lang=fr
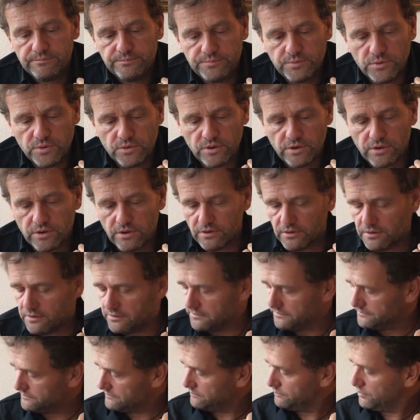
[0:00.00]
pour,
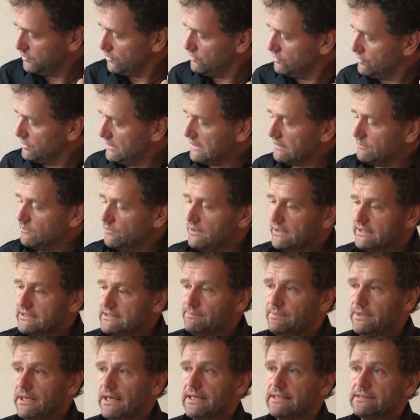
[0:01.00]
euh, pour nourrir mon
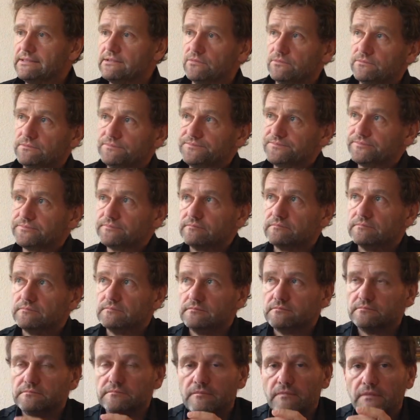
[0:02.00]
inspiration.
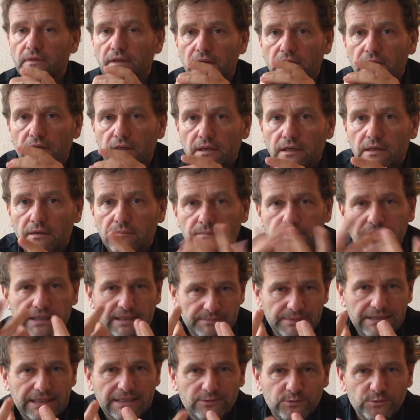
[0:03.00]
Mais il y a
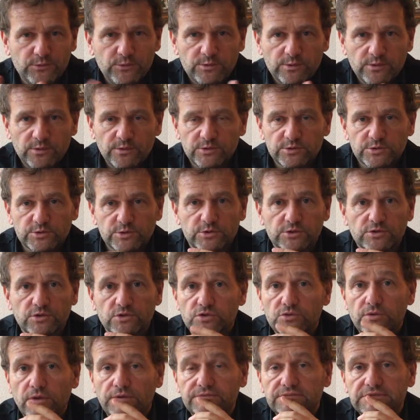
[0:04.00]
peut-être une chose que
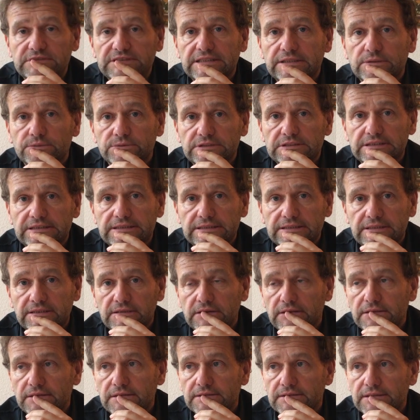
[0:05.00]
je dois vous dire aussi,
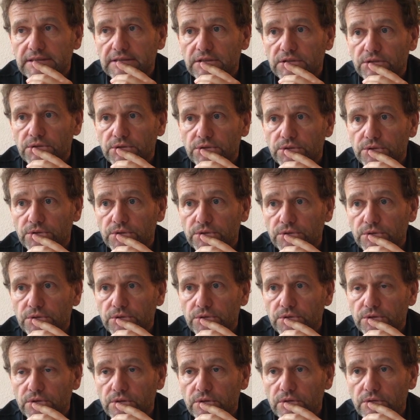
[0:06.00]
c'est
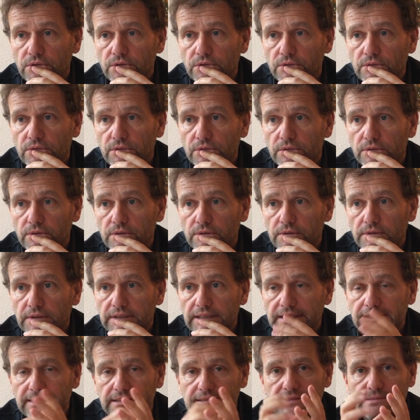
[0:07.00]
que il
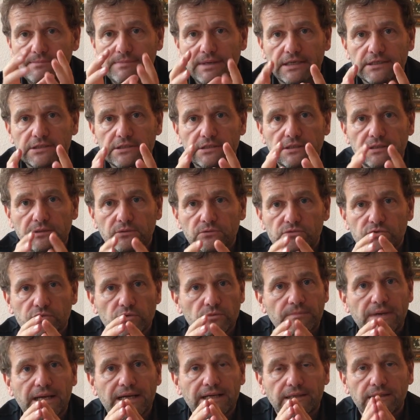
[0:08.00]
y a des images qui nous ont
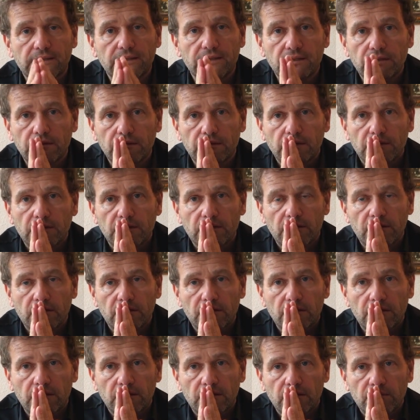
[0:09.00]
marqués.
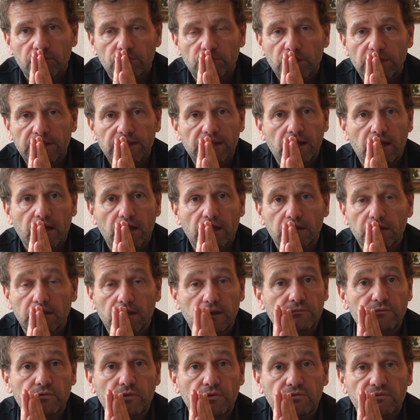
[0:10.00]
Moi, il y a un
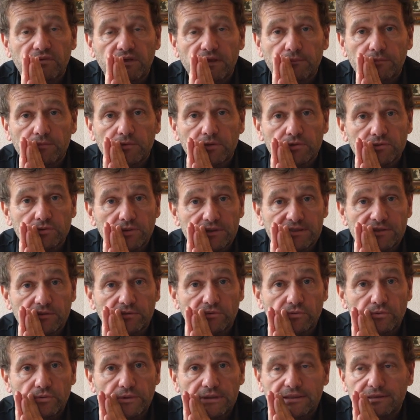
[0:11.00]
très vieux film de
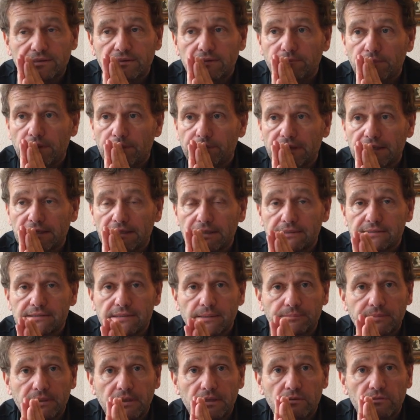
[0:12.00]
68 qui m'a marqué, qui
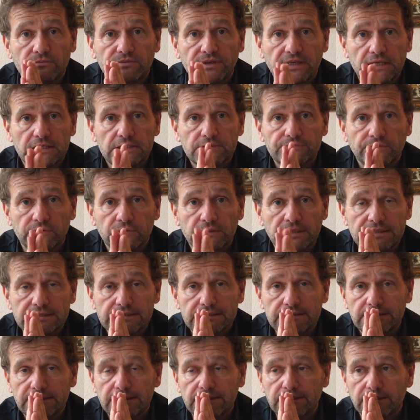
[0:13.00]
s'appelait Le Voyage
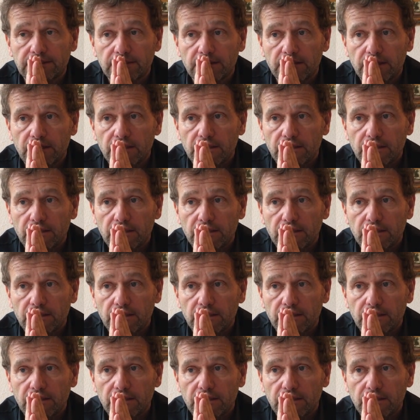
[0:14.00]
fantastique,